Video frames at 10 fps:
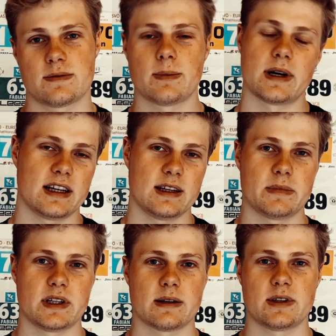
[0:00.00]
Bei denen
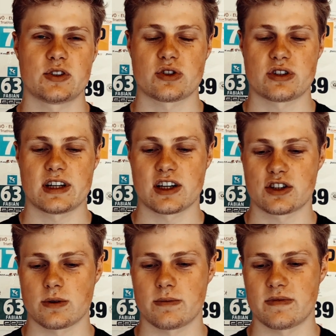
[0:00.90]
bin ich aber nicht so schnell
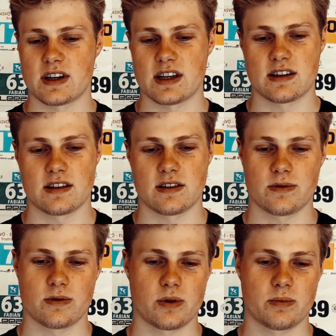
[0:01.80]
geschwommen, weil ich äh,
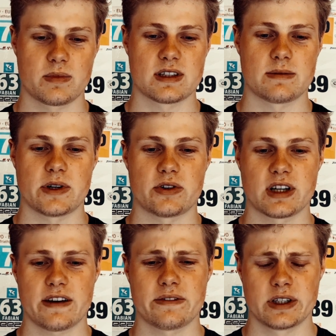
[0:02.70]
noch ein bisschen mehr
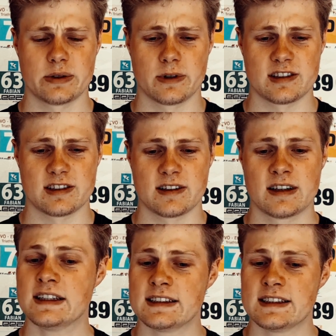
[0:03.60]
Recovery wollte.
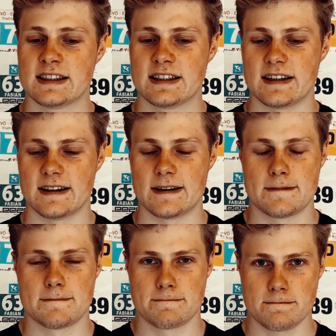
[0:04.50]

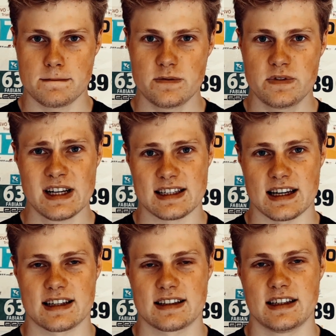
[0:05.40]
Ähm, viel
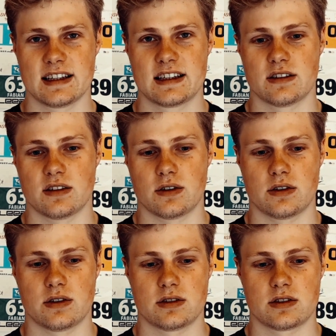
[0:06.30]
Technik
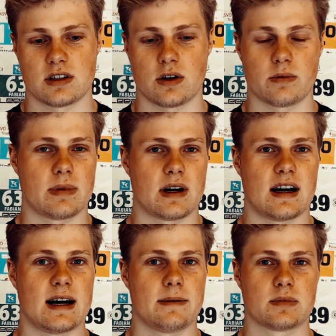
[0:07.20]
und auch ein paar
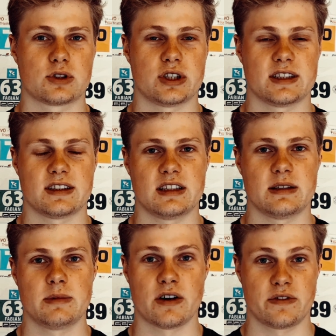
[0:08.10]
Atemgeschichten, die
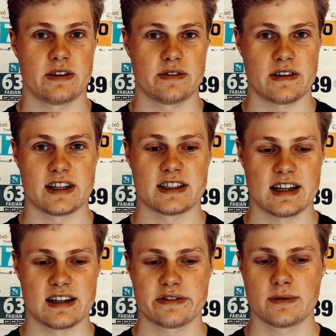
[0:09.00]
mir auf jeden Fall
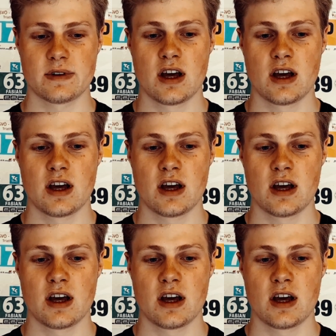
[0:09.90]
weiterhelfen.